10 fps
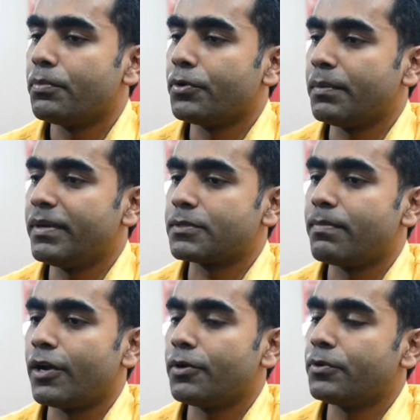পরিবেশ
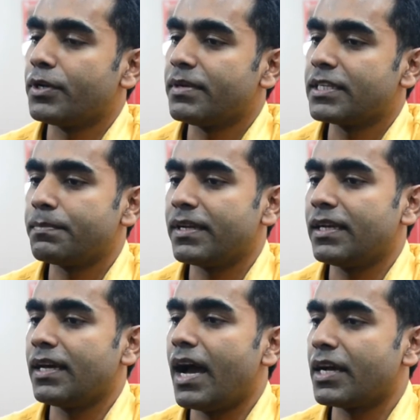ভালো পরিবেশ পেলে
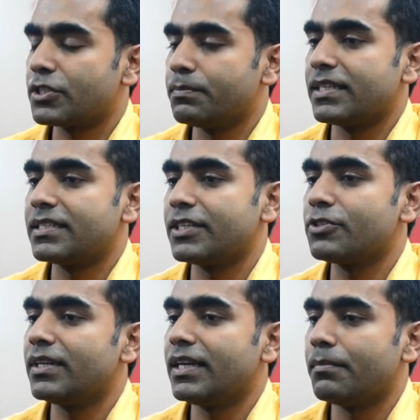আসবে
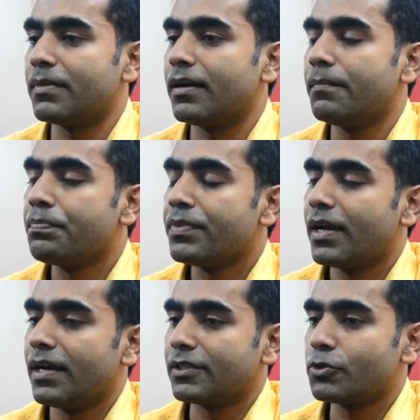সেজন্যে আমরা
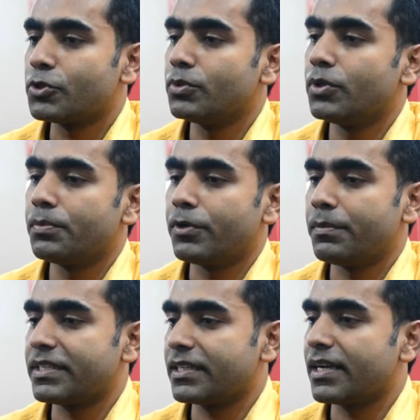এত সুন্দর
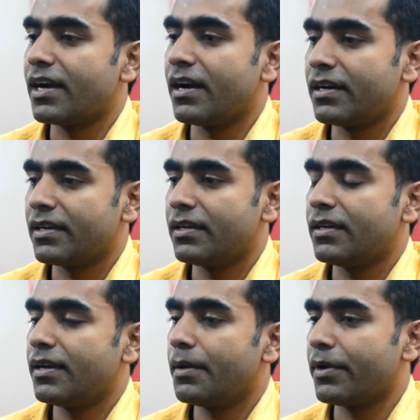পরিবেশ একটা গার্ডেন
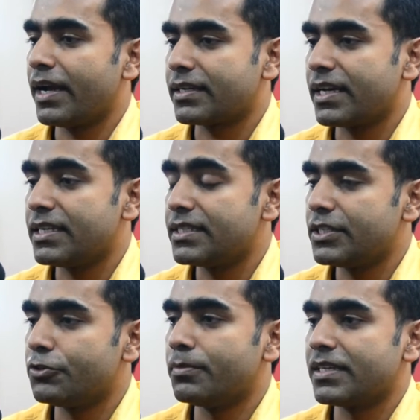এবং একটা এসি
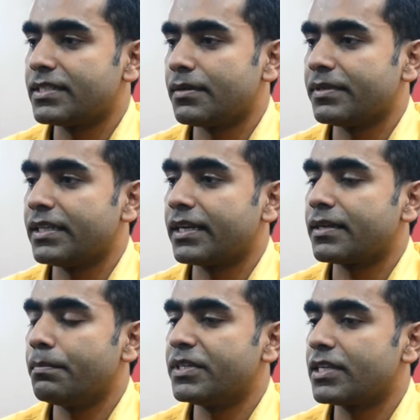রুম আছে আমাদের একটা
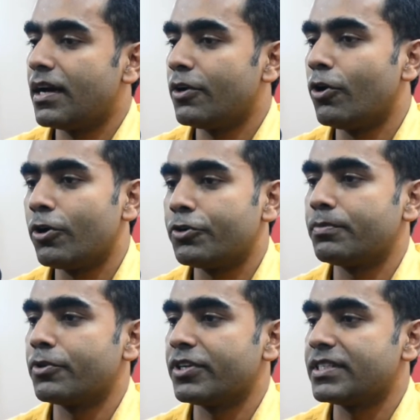বিশাল হল রুম
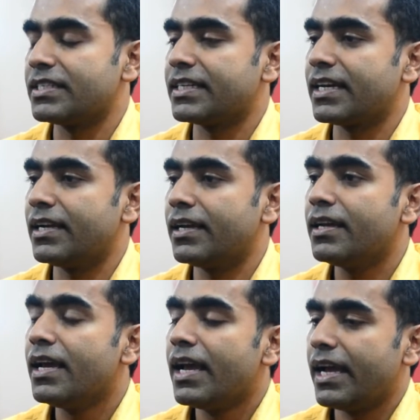রয়েছে যেখানে
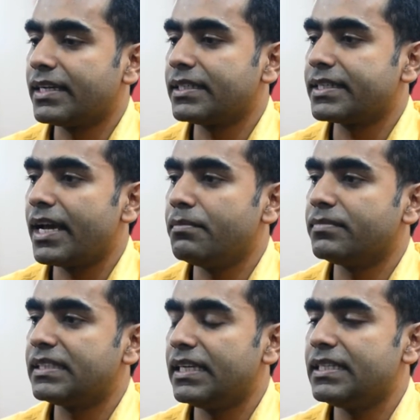অ্যাট এ টাইম
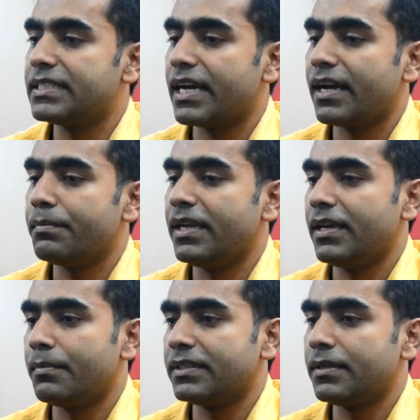তিন জায়গা মিলে
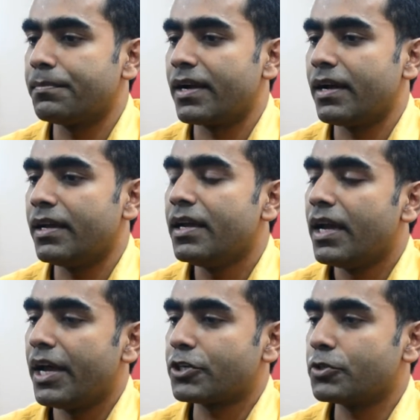আমাদের প্রায়
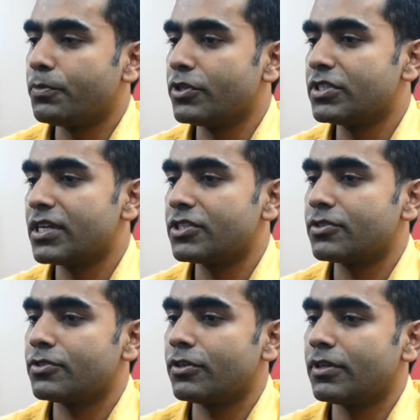একশো পঞ্চাশ
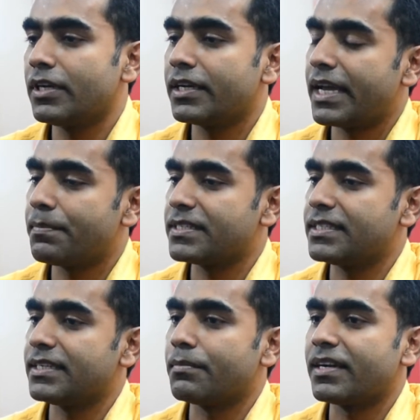জনের
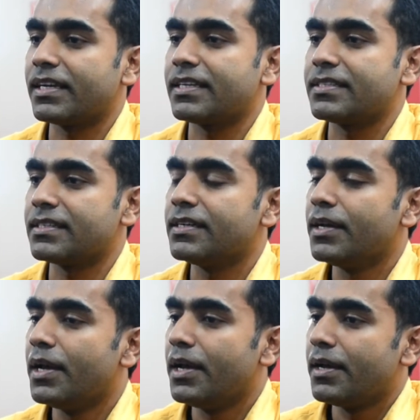ক্যাপাসিটি আমরা রেখেছি
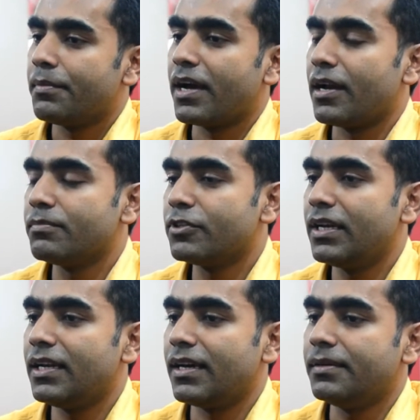এবং
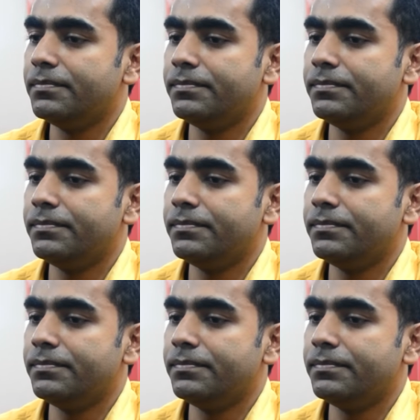আলহামদুলিল্লাহ